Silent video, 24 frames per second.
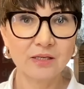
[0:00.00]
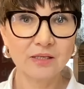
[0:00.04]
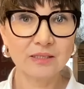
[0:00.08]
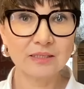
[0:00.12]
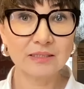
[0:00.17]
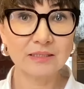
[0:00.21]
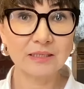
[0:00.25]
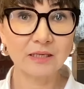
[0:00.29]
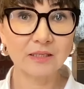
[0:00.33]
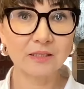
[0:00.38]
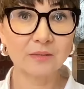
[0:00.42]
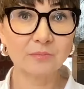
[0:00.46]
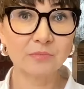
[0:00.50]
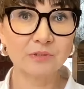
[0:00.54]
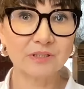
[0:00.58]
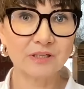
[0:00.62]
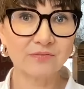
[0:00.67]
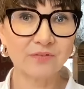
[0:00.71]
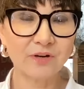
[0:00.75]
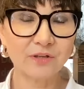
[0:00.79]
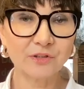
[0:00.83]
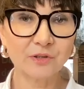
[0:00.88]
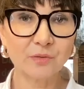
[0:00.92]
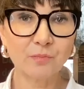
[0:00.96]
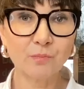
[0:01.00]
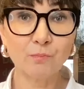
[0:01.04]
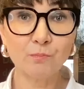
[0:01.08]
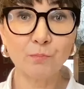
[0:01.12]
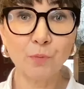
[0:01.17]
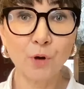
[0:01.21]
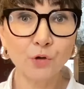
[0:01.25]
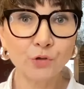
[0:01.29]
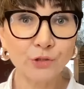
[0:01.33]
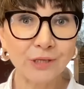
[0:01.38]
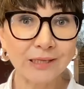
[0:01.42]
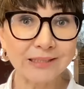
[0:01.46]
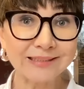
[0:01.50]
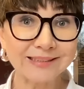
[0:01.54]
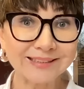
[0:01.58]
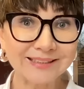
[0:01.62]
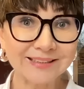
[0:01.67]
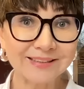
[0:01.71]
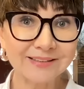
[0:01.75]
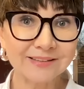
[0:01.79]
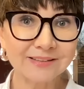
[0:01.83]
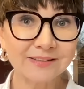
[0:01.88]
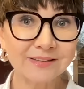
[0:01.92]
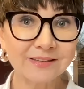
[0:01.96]
z takim stawaniem ponad
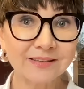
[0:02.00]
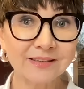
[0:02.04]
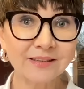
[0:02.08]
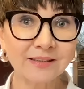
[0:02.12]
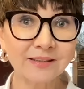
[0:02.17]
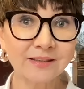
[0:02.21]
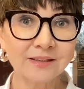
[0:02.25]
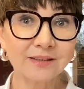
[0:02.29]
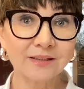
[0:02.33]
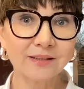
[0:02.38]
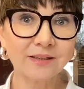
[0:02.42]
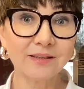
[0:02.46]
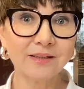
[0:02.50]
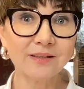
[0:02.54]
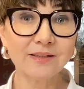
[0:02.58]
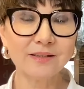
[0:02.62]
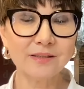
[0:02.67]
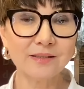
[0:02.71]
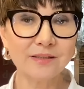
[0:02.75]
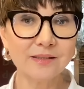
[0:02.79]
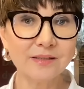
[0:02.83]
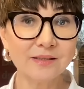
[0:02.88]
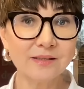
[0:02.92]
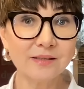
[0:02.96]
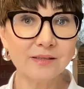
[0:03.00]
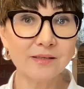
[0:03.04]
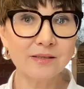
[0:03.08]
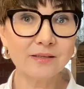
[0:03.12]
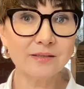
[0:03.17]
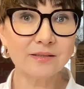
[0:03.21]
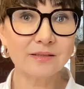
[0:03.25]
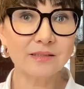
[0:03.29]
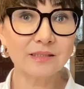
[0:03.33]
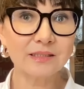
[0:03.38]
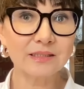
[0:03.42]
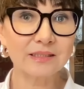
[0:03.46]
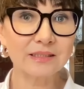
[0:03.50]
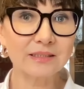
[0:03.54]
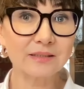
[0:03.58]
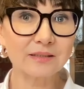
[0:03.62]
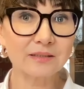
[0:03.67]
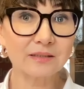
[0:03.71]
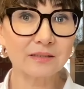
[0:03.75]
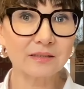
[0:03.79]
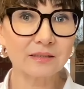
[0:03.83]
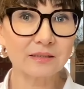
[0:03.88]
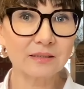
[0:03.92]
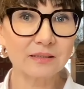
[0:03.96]
innych i
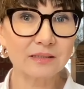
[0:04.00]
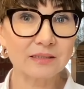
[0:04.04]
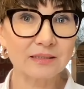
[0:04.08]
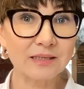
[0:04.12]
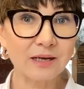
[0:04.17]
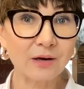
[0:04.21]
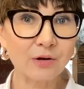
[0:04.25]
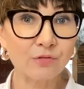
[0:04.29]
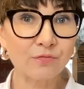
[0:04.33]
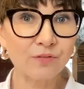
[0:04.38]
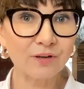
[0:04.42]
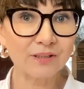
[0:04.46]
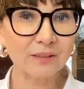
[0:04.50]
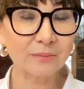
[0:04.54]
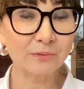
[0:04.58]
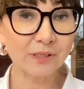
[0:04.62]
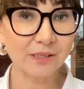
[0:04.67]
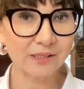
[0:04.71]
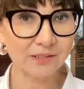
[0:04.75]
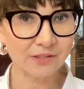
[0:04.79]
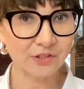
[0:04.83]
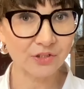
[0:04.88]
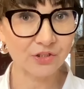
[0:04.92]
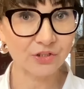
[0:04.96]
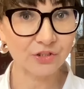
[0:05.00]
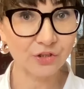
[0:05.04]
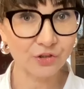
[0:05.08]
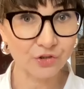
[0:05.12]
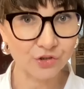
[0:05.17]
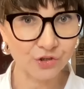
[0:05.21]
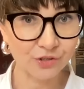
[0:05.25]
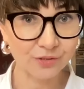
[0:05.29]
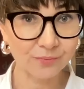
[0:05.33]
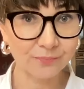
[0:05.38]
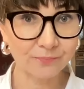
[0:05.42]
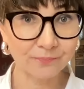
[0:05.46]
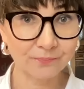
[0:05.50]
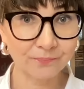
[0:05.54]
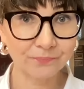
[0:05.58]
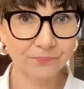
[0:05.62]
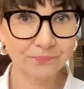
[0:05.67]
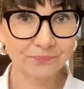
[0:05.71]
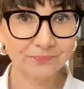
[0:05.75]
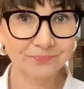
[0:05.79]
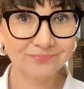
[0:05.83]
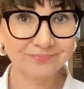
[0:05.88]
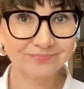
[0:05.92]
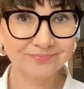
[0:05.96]
z zachowaniem narcystycznym.
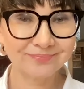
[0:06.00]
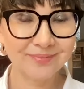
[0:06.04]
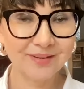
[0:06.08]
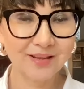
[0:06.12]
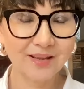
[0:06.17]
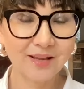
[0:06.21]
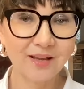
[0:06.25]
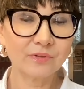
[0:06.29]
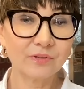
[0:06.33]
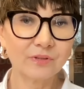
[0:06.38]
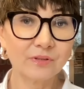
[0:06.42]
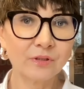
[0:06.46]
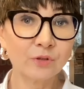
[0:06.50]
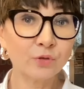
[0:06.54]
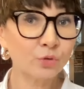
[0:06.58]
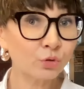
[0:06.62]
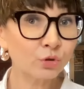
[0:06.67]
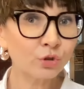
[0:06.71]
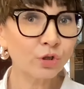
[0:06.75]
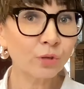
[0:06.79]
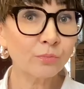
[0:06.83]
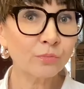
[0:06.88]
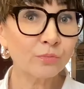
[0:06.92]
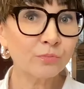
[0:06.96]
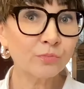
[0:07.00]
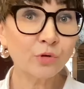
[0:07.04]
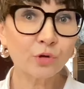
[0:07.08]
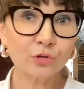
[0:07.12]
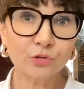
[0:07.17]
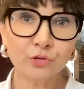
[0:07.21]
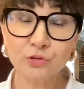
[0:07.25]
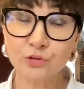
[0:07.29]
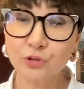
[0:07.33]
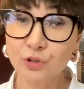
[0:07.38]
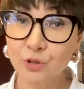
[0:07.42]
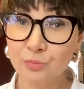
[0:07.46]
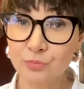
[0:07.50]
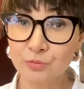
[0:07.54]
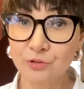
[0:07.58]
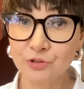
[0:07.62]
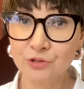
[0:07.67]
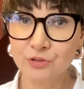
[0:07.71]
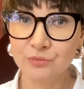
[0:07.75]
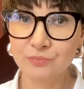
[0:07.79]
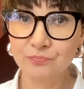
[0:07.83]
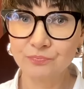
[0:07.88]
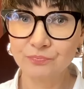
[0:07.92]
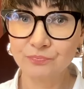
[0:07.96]
I trudno mi było to
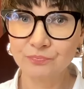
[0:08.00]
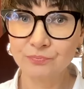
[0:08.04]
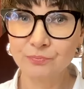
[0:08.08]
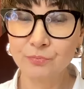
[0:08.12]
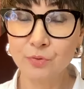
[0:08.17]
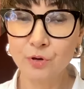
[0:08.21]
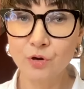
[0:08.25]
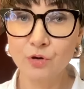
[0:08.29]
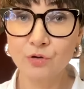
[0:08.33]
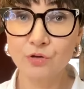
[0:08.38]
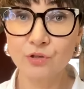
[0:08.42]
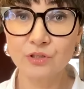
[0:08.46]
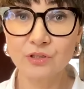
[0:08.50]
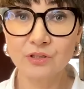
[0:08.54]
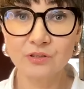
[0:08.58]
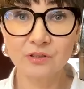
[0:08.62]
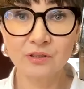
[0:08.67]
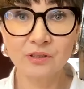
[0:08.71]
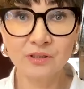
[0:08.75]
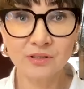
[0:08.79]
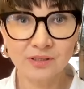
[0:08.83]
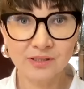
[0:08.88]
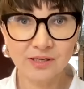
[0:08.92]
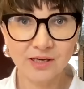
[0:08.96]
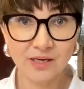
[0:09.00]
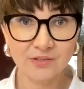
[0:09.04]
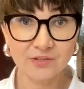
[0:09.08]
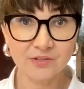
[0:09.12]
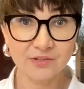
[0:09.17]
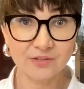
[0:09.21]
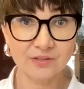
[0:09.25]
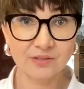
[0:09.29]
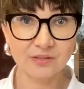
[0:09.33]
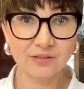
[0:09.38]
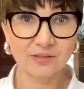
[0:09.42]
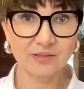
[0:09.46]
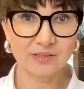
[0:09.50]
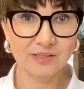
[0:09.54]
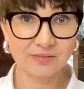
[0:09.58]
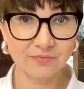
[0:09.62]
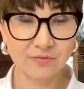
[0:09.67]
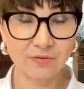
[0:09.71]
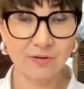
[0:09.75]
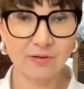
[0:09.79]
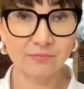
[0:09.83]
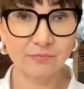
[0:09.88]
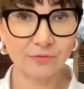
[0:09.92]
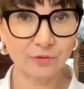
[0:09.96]
zrobić, bo ile razy
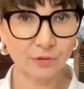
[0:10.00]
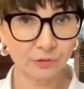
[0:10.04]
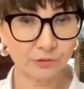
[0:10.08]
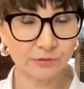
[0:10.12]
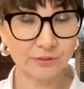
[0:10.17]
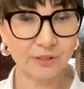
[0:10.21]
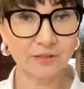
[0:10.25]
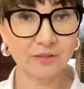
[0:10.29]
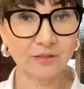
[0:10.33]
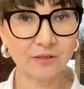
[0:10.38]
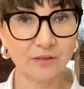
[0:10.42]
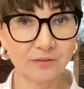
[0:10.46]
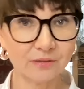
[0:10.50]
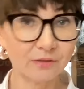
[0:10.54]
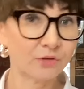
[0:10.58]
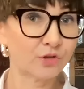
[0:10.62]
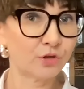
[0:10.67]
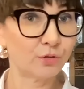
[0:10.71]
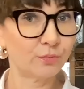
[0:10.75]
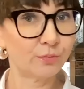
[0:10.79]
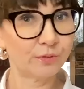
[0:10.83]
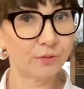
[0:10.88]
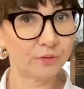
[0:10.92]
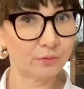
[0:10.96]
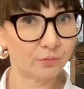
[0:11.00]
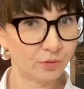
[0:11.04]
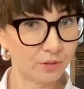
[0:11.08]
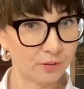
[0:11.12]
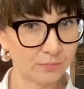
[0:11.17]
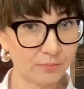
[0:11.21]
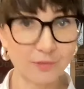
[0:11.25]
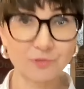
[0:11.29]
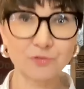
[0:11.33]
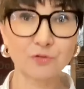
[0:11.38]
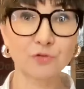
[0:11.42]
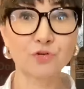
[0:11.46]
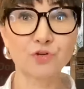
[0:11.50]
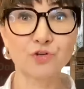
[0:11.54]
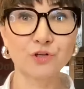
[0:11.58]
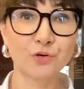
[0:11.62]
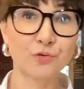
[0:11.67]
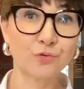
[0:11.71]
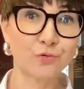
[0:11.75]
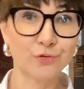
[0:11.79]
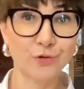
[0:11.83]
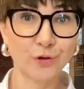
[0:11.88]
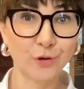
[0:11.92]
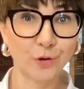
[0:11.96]
stawałam w roli takiej osoby, która ma coś
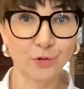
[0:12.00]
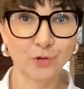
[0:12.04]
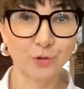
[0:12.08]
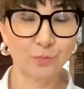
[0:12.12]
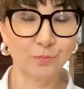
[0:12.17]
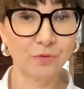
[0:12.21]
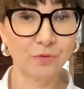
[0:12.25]
szczególnego do